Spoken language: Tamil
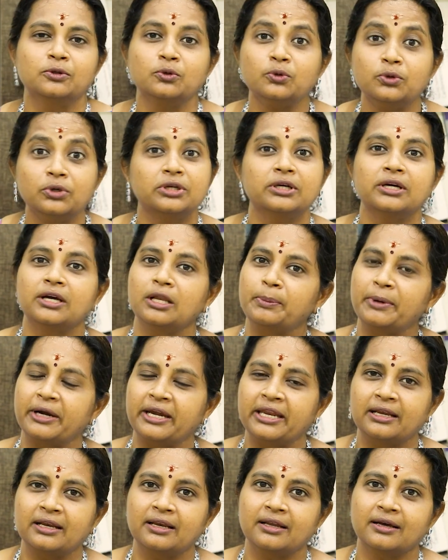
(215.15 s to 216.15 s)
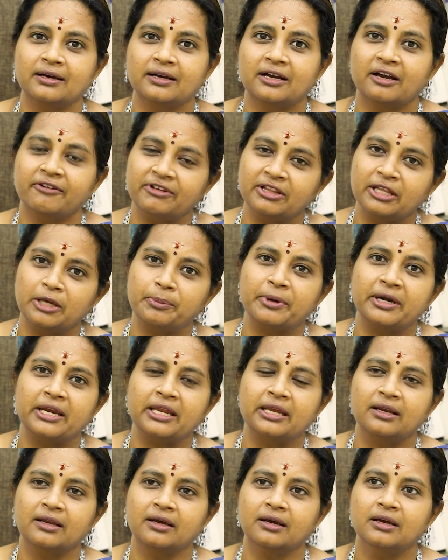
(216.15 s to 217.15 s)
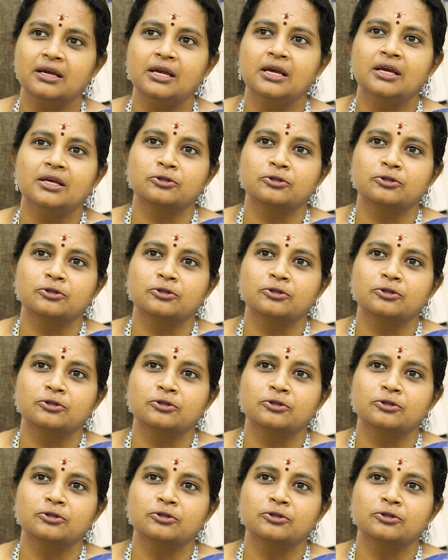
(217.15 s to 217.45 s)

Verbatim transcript: துணுக்குகள் படிக்கலாம் கவிதை படிக்கலாம்